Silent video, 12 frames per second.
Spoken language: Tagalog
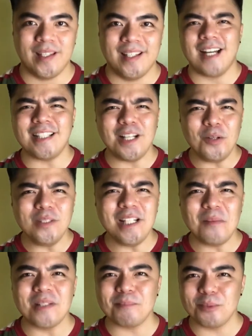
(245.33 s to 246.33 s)
At ganun din
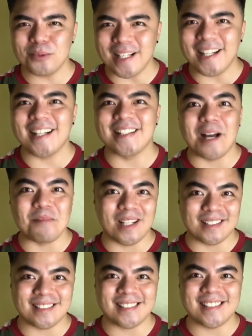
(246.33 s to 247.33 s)
naman po talaga dapat
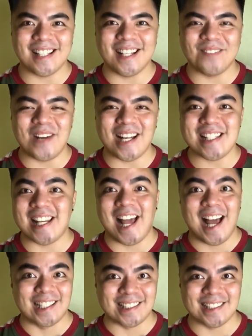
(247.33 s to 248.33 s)
sa para sa
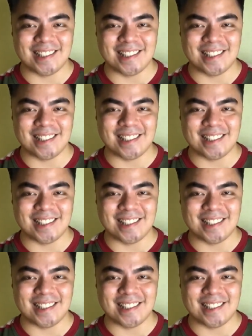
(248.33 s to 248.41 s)
lahat